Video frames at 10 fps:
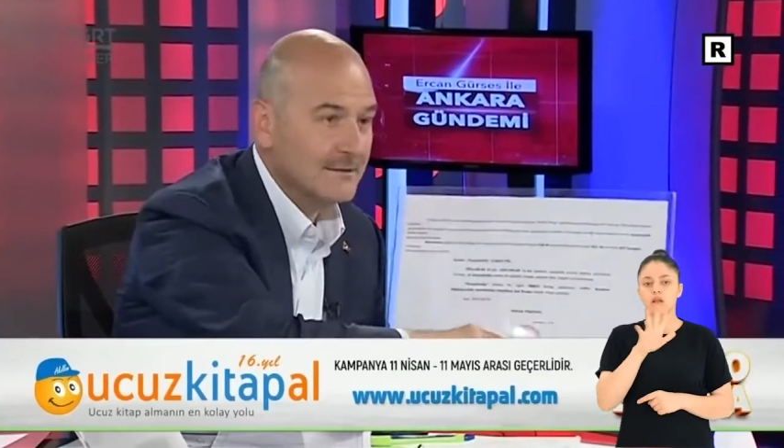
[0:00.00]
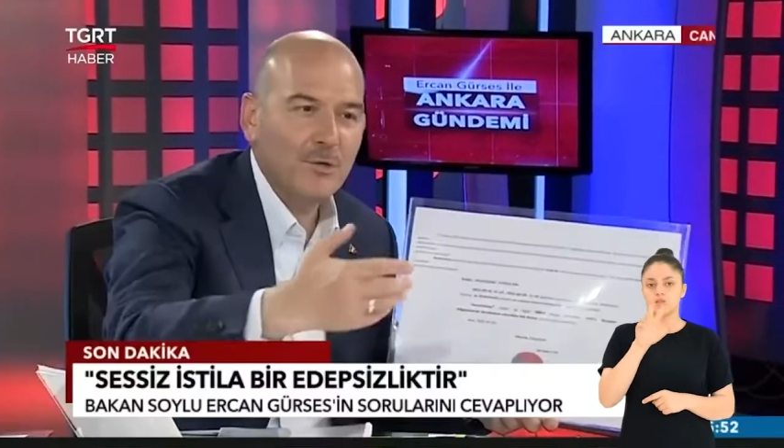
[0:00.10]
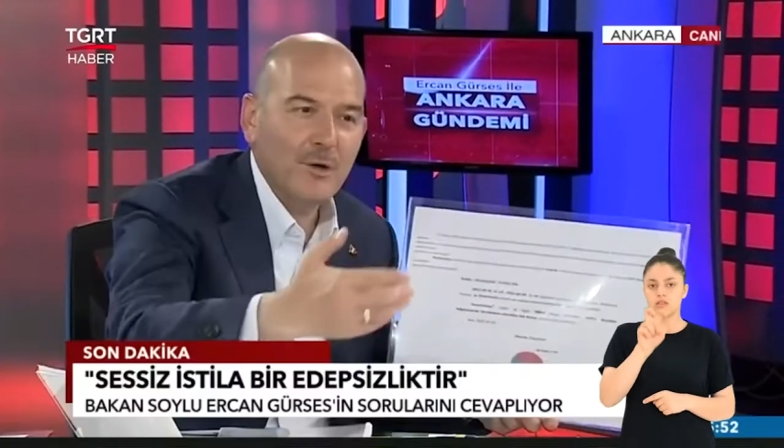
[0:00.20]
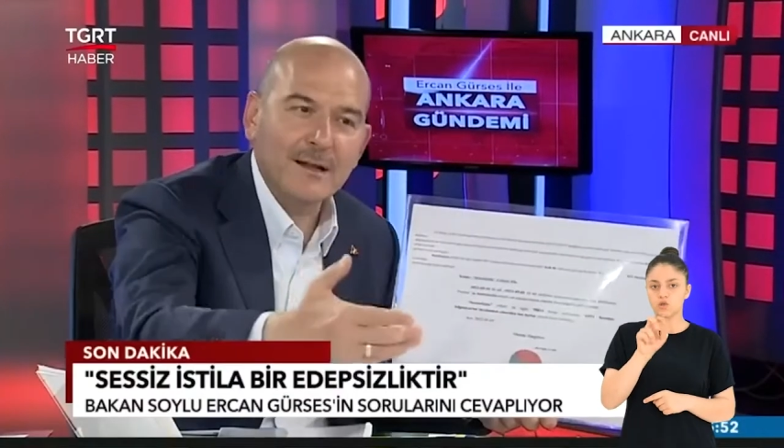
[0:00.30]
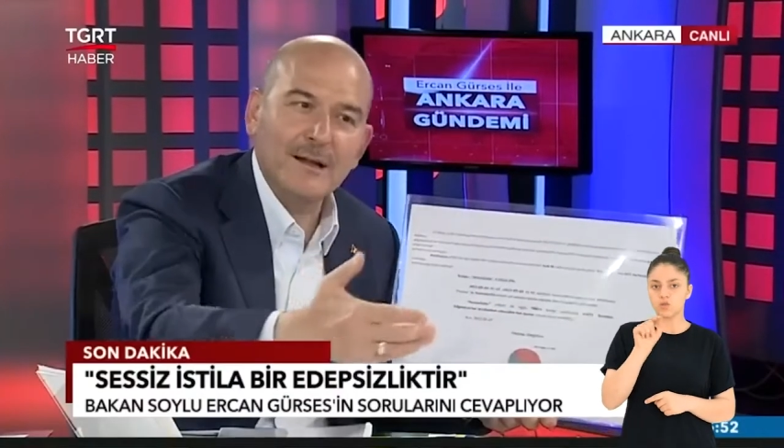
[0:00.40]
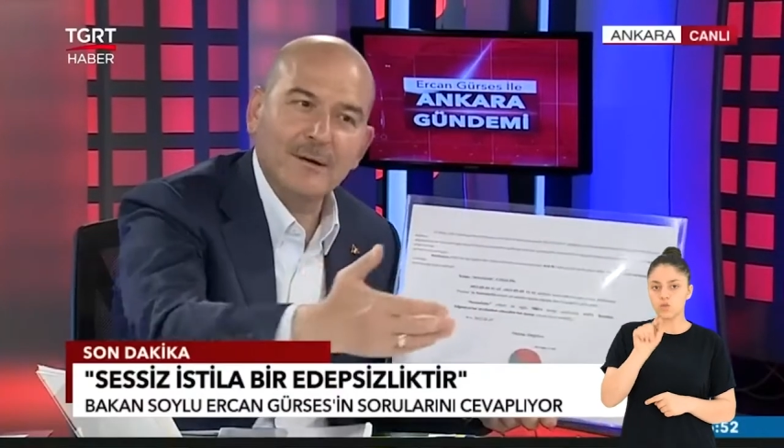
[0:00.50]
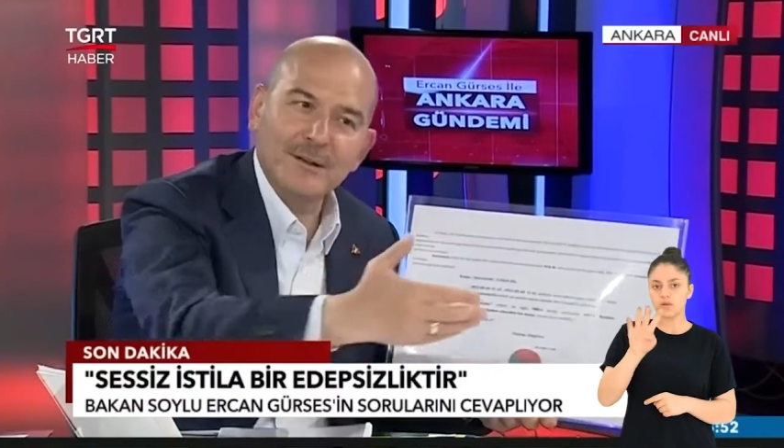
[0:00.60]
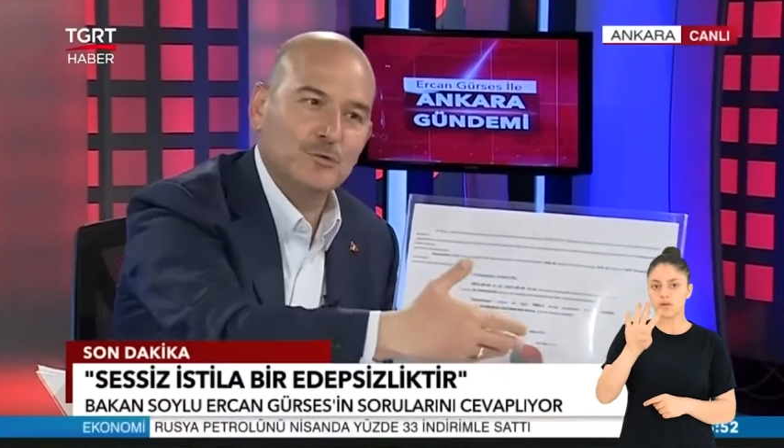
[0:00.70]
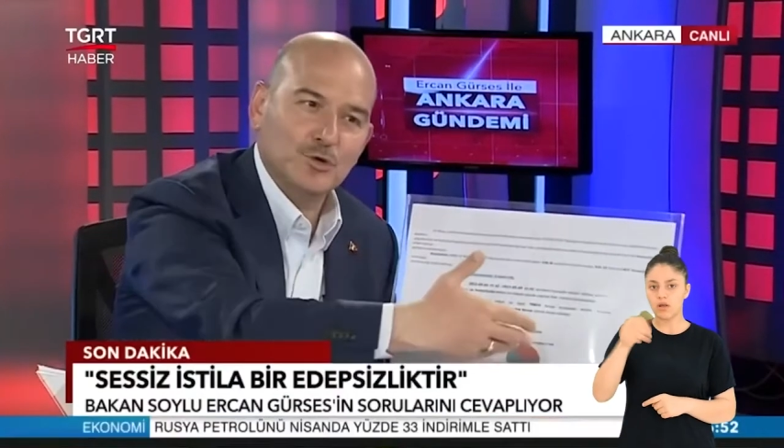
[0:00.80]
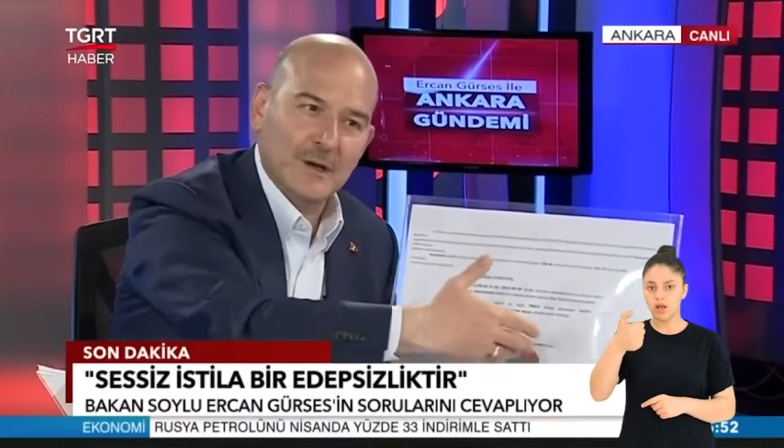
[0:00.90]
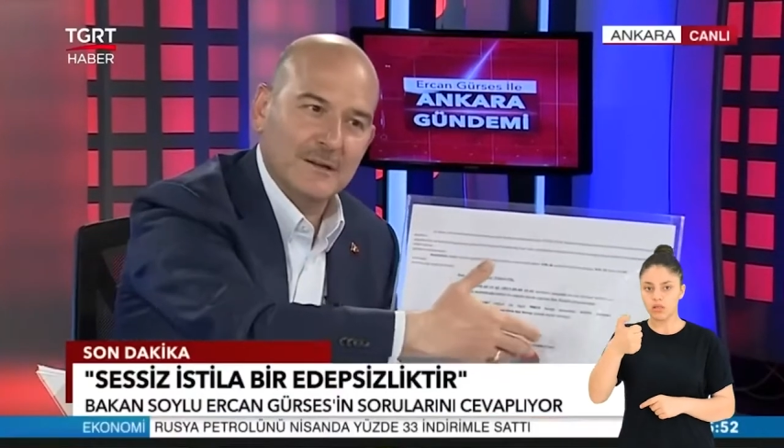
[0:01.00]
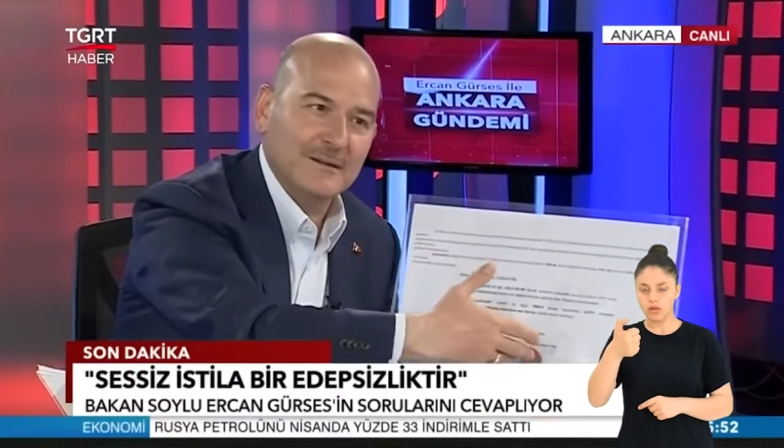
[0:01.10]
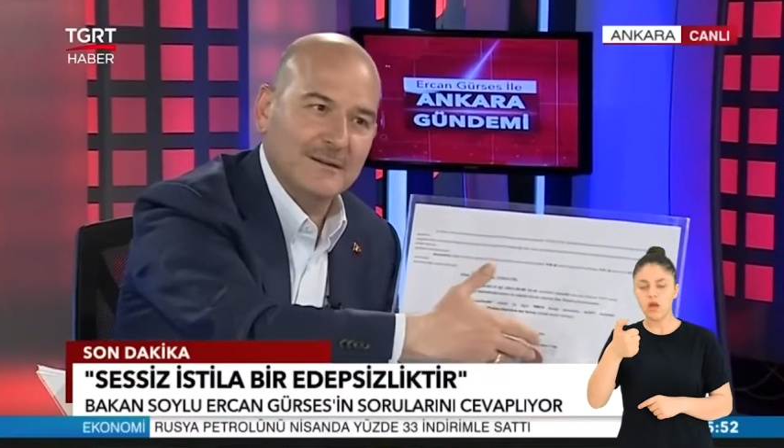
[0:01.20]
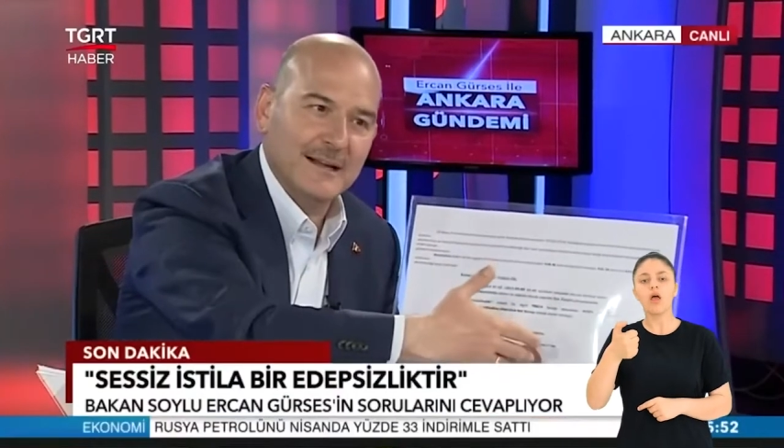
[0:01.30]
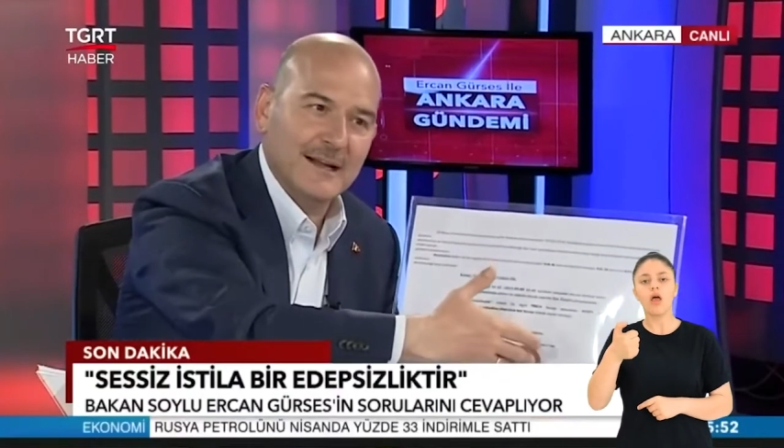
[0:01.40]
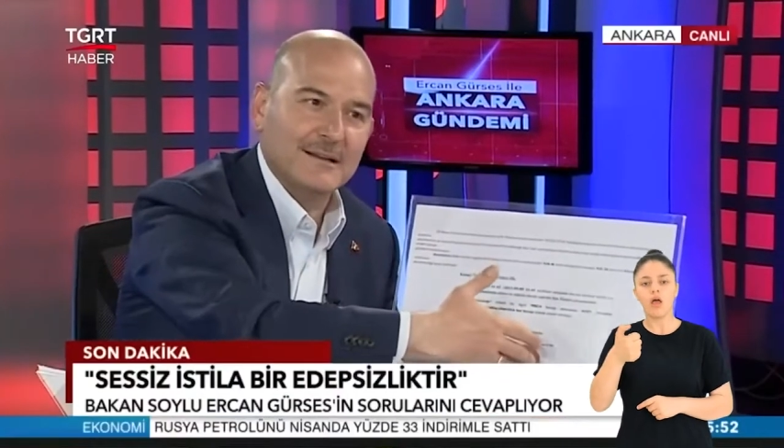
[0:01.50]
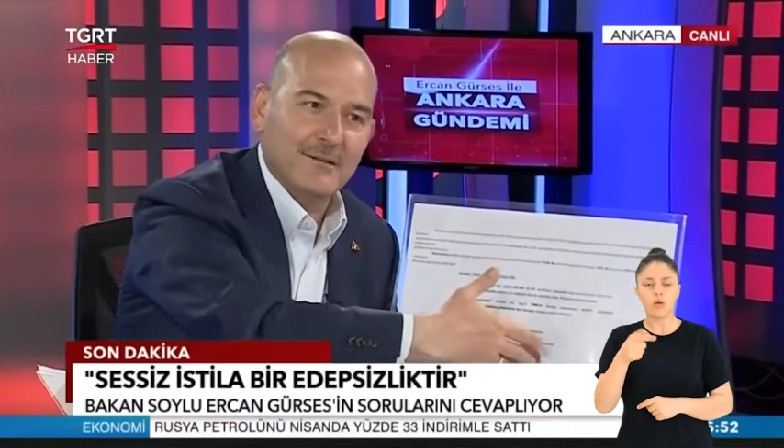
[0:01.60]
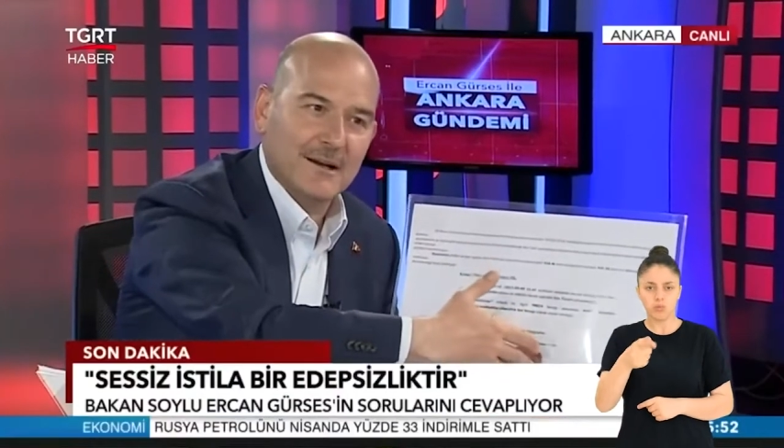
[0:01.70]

Buna düşenlerde